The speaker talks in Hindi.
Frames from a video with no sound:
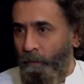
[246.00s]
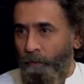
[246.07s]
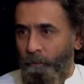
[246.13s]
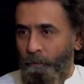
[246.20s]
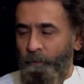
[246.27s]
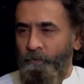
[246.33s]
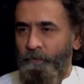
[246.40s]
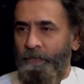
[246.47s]

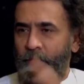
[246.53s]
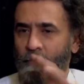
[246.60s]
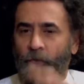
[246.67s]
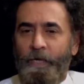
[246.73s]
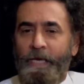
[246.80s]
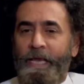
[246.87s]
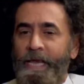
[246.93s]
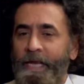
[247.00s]
कंट्रीब्यूशन है
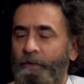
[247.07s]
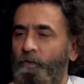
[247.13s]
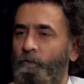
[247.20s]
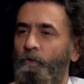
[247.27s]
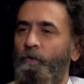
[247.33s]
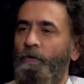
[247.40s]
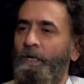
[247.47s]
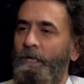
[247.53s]
तो एक
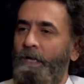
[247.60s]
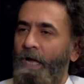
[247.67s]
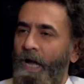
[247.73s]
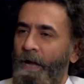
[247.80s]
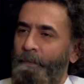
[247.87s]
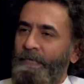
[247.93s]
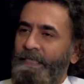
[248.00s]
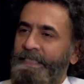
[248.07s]
तो
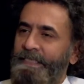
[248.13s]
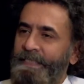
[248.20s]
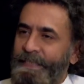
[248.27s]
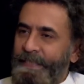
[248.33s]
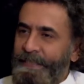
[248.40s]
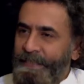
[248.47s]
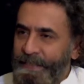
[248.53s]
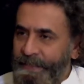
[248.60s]
हमें
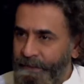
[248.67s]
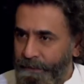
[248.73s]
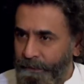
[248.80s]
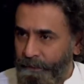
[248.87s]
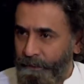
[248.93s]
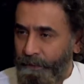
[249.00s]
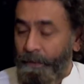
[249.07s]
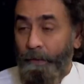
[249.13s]
सीरियस
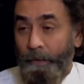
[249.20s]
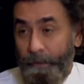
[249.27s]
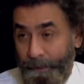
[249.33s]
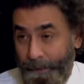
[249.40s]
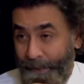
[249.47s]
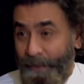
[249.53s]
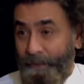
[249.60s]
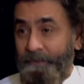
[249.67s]

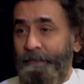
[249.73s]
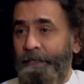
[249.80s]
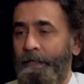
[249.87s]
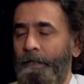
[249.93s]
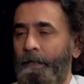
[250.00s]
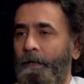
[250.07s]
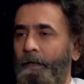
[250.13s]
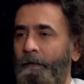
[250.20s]

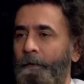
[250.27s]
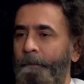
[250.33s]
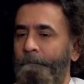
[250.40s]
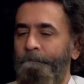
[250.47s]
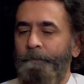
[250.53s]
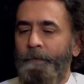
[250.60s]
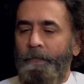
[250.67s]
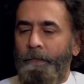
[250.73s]
क्लासिकल
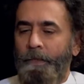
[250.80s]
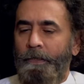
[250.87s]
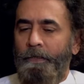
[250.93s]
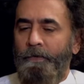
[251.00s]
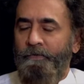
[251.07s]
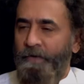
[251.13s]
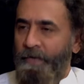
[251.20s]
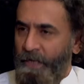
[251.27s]

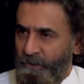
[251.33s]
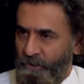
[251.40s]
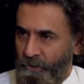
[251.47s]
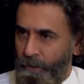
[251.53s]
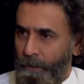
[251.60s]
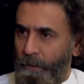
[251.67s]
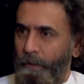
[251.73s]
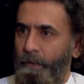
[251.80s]

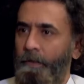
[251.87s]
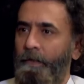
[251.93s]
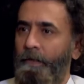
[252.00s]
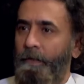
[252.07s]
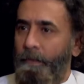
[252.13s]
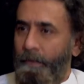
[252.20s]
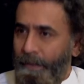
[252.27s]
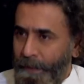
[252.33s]
ट्रेडिशनल
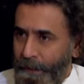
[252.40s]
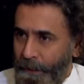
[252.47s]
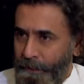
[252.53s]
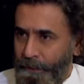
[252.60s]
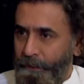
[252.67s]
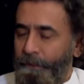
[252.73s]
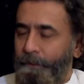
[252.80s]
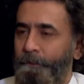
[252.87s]

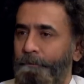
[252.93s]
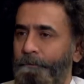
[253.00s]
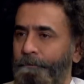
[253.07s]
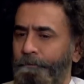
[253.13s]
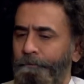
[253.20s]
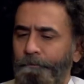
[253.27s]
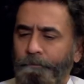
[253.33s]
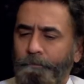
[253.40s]
थिएटर
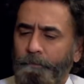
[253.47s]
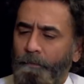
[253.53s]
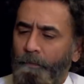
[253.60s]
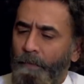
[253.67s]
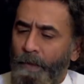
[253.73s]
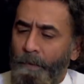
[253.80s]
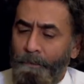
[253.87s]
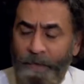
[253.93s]

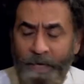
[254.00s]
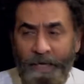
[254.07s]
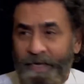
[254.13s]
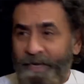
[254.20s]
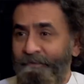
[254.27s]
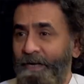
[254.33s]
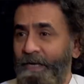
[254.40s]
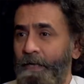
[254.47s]

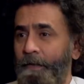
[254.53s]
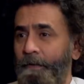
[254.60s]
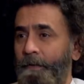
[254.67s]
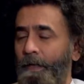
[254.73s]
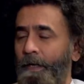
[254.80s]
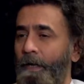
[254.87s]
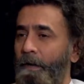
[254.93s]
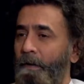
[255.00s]
पढ़ाने वाले
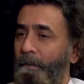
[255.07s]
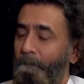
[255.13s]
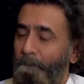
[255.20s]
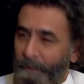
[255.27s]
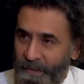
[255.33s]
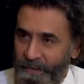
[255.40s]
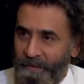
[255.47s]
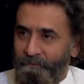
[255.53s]

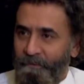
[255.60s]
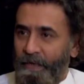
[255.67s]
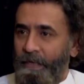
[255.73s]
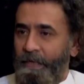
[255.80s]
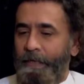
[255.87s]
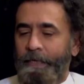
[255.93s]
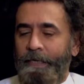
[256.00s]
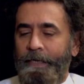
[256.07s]
पढ़ने
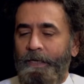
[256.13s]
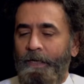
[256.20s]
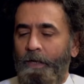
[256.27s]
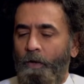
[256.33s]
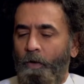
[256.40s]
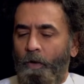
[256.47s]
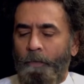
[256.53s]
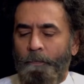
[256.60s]
वाले
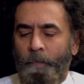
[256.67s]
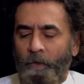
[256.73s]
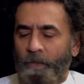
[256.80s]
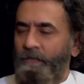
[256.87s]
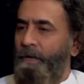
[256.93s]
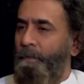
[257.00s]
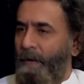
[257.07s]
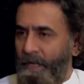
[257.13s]
और
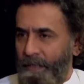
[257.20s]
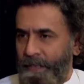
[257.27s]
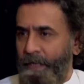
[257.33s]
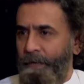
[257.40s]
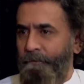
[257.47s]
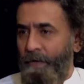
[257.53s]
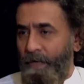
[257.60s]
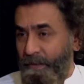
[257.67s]
बहुत कमाल
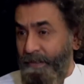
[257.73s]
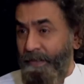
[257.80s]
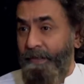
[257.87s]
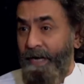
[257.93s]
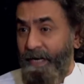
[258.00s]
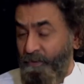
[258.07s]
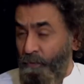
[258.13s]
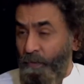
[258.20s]
के वहाँ के
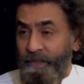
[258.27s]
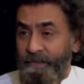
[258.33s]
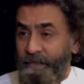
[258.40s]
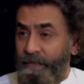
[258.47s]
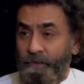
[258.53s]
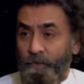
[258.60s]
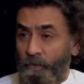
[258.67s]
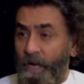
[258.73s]
ग्रेजुएट्स
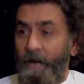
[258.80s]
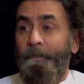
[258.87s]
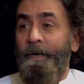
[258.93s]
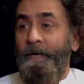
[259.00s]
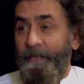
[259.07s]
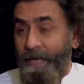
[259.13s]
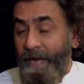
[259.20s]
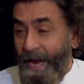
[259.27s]
हैं जो
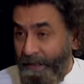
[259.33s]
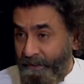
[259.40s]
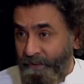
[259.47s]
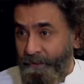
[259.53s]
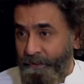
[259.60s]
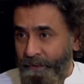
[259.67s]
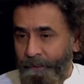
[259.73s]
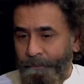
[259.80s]
नापा के
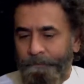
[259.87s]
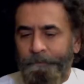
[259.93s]
एक्टर्स हैं